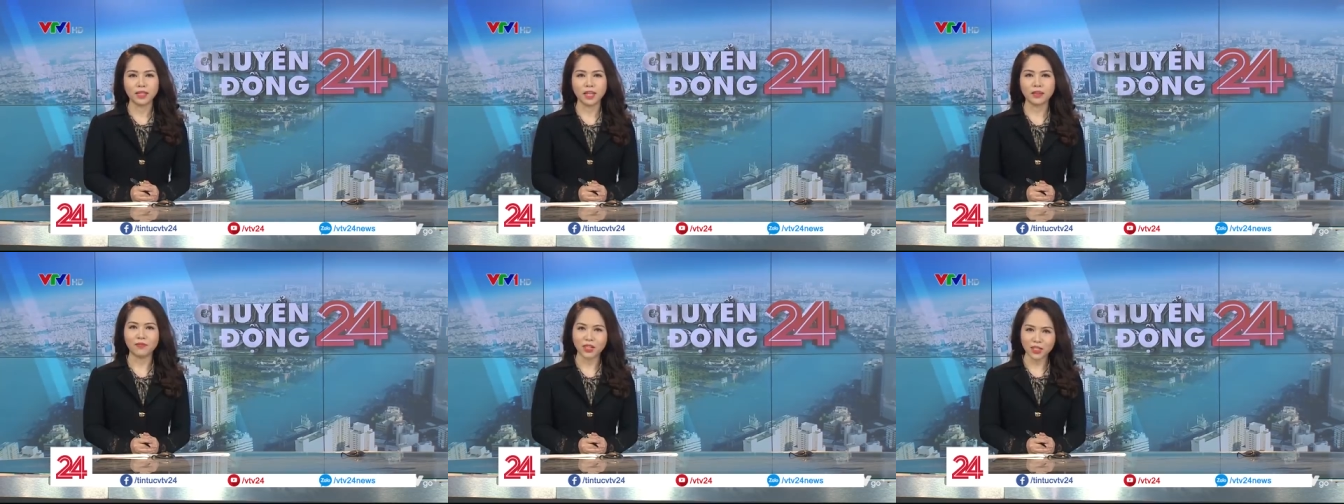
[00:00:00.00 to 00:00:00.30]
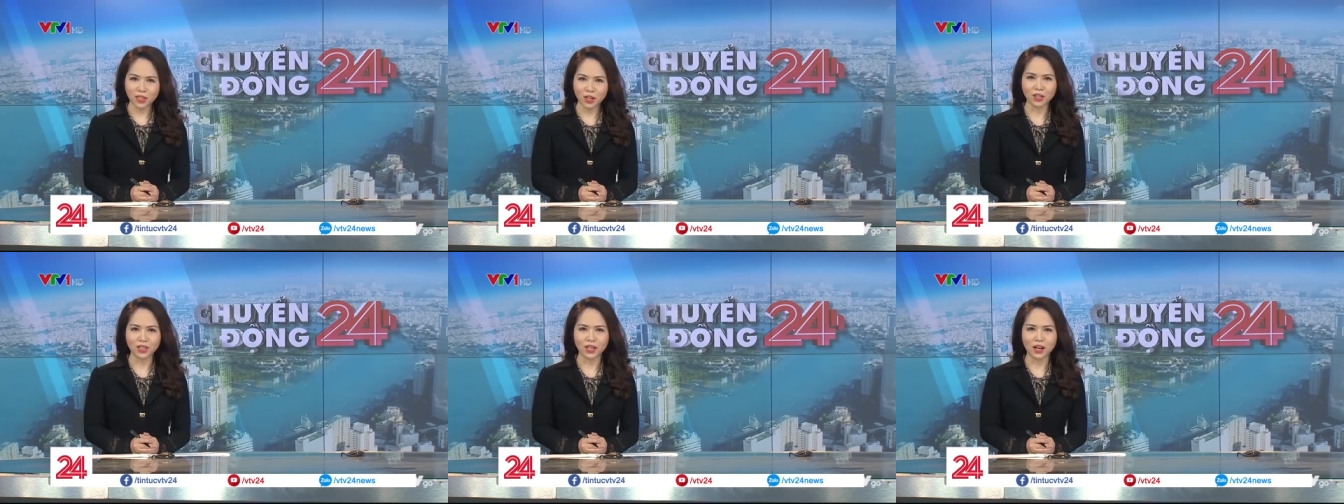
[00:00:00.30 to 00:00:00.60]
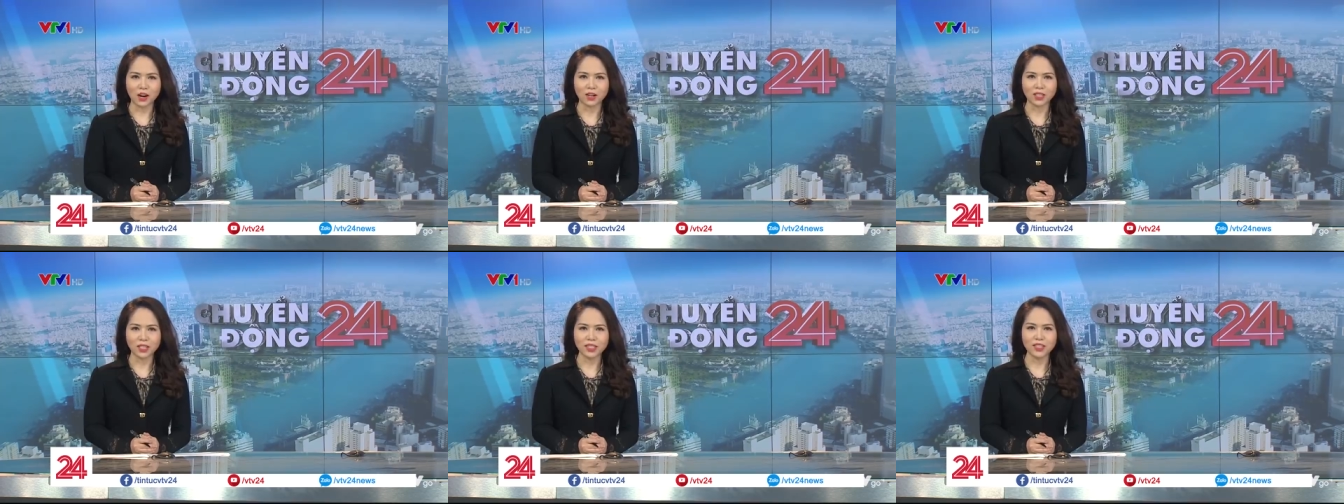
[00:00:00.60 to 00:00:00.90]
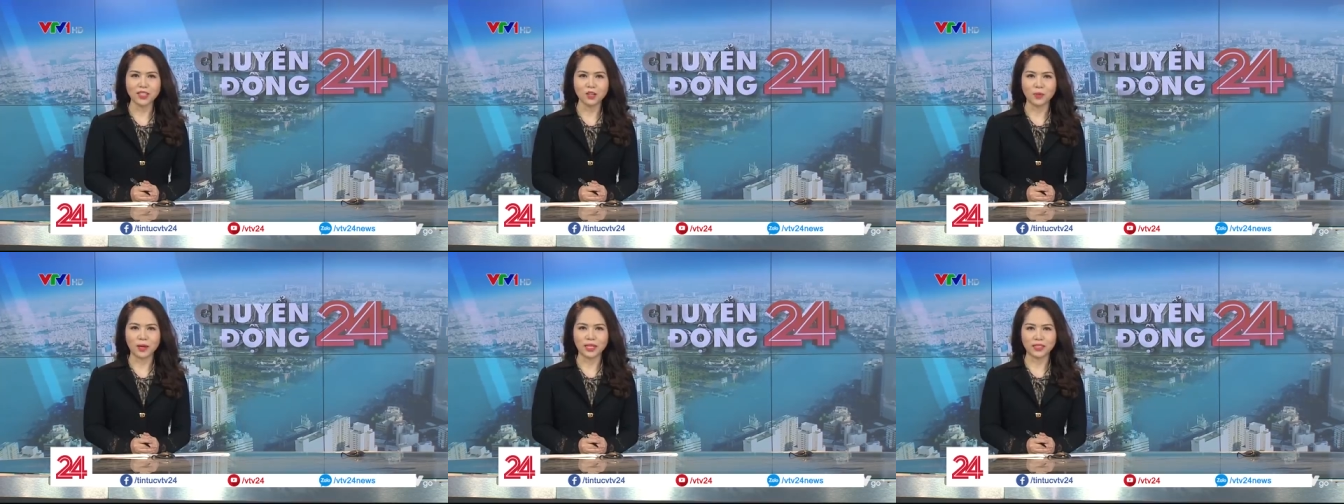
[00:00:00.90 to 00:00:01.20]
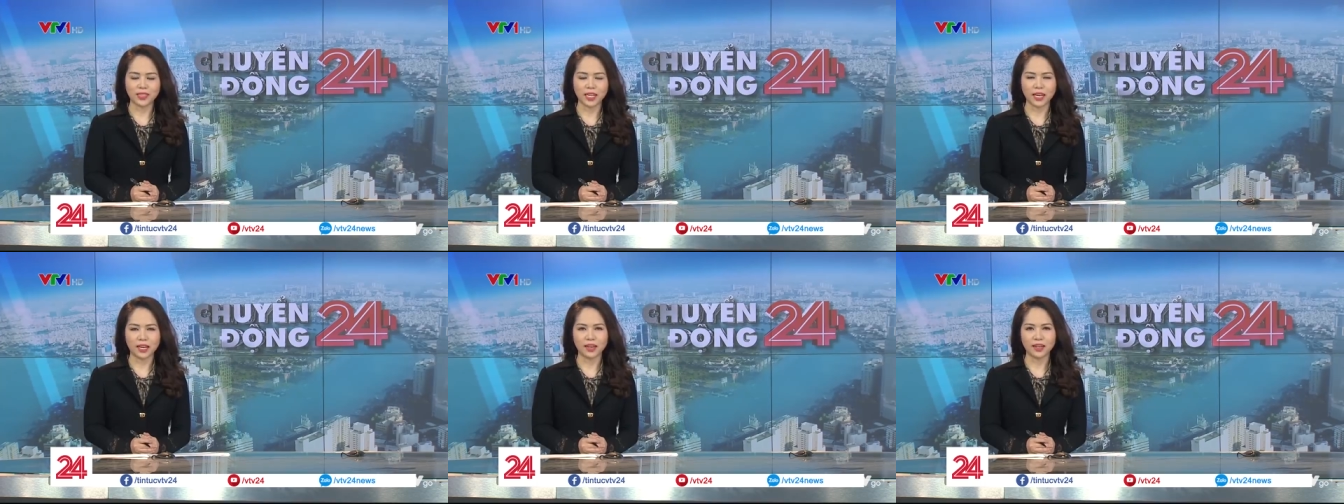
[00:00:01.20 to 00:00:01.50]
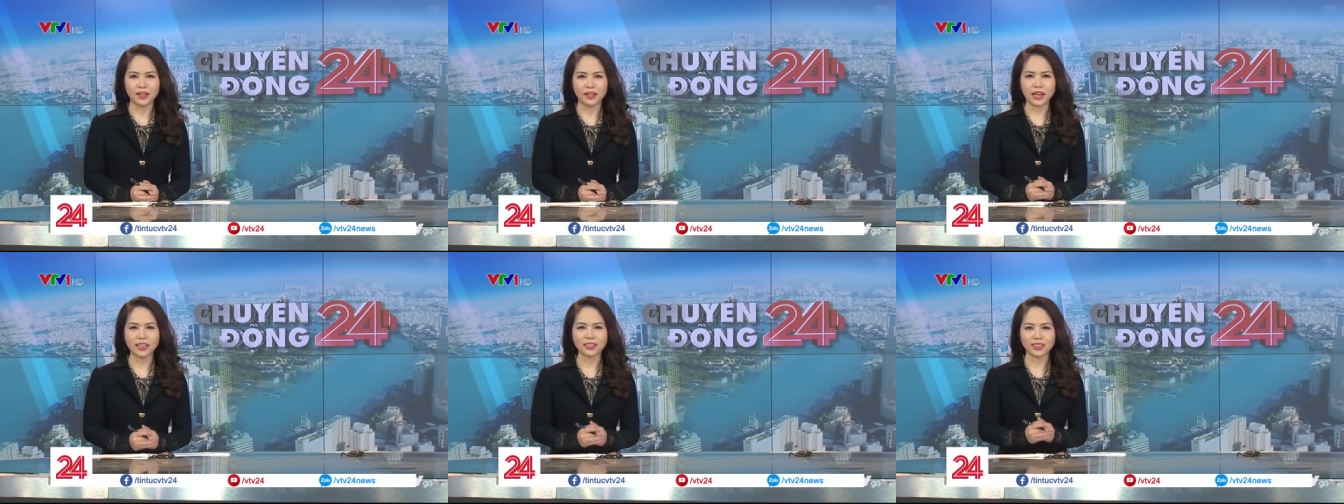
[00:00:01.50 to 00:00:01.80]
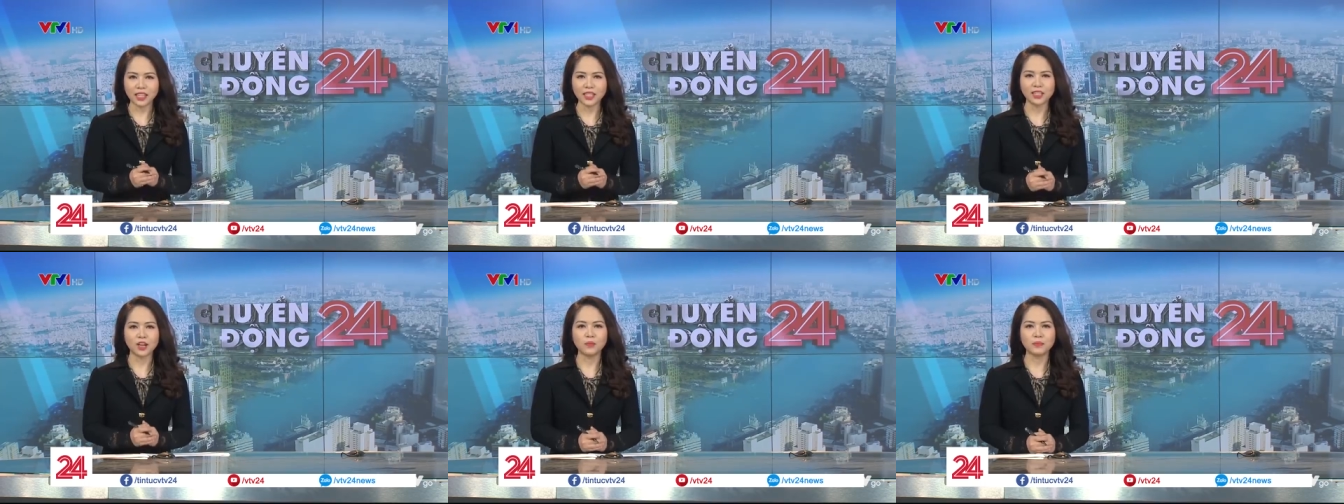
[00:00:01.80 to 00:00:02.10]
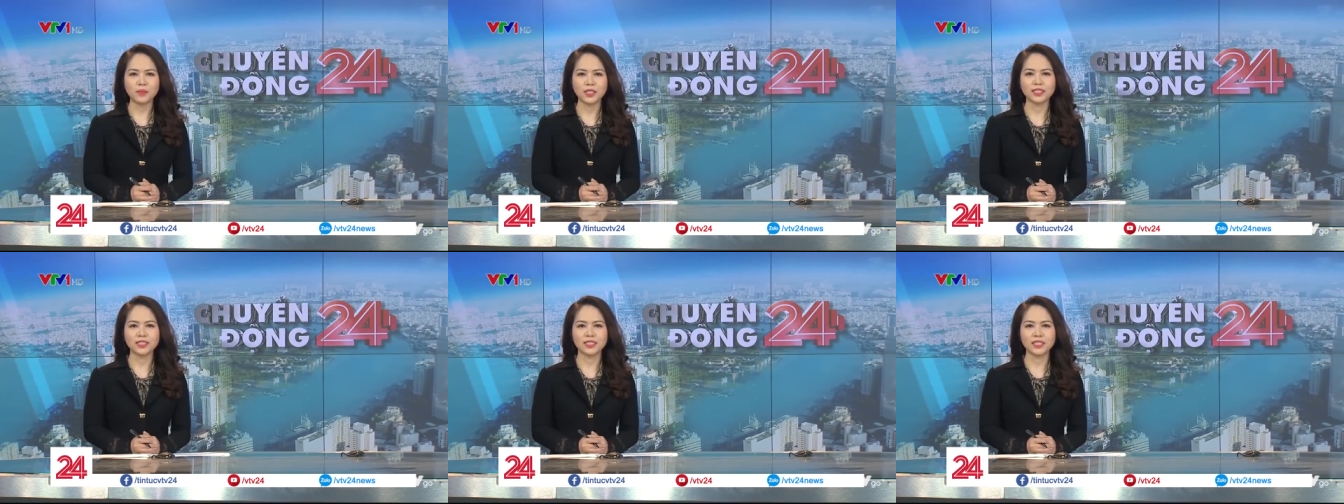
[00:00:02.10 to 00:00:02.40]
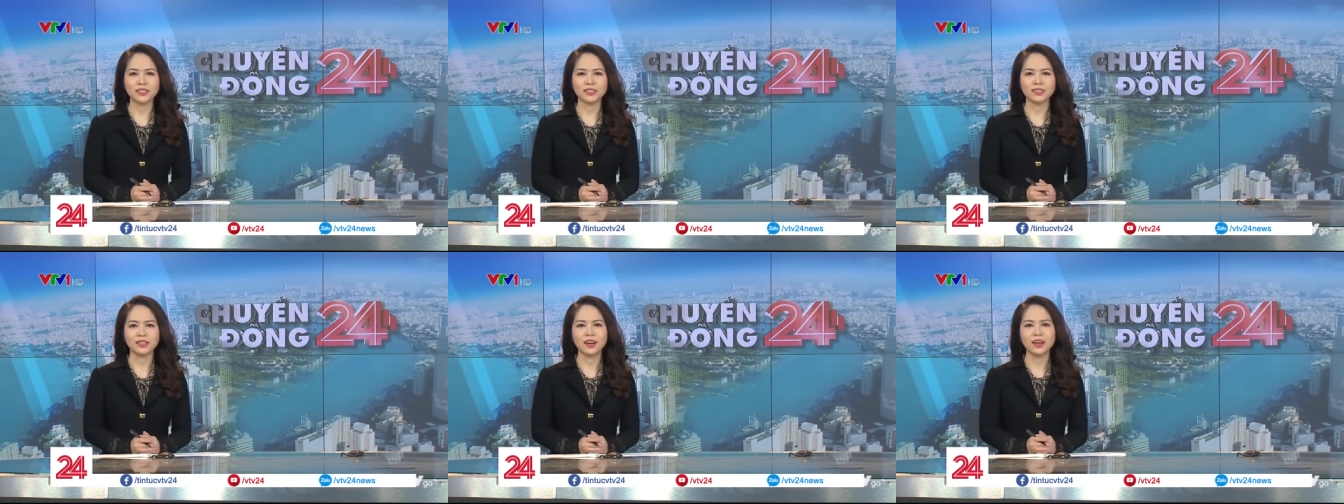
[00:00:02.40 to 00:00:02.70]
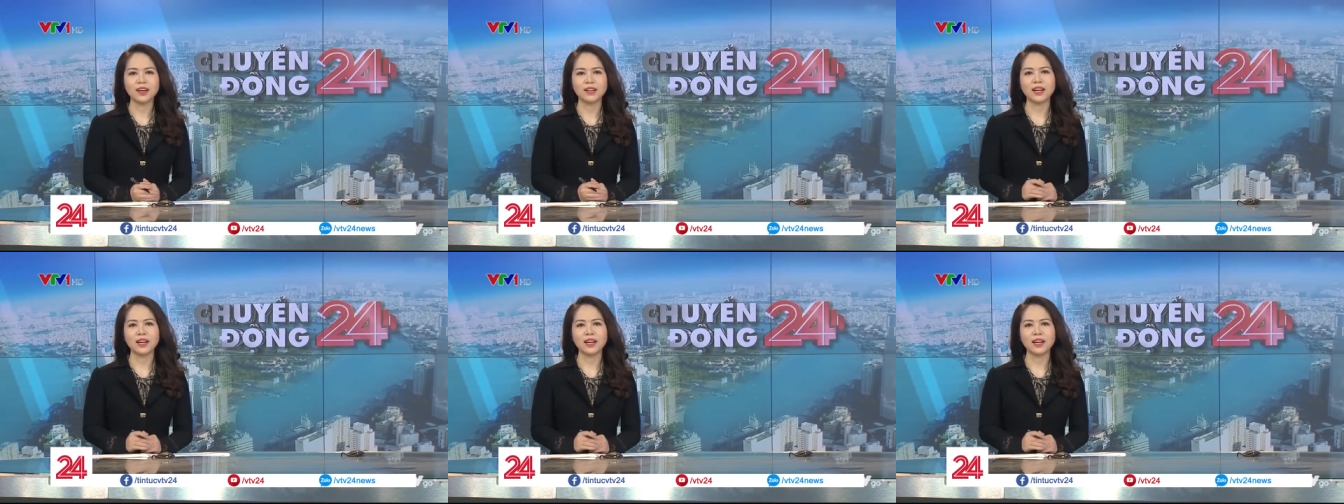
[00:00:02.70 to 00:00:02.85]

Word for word: thì vẫn còn đó rất nhiều bạn trẻ đang tích góp từng giờ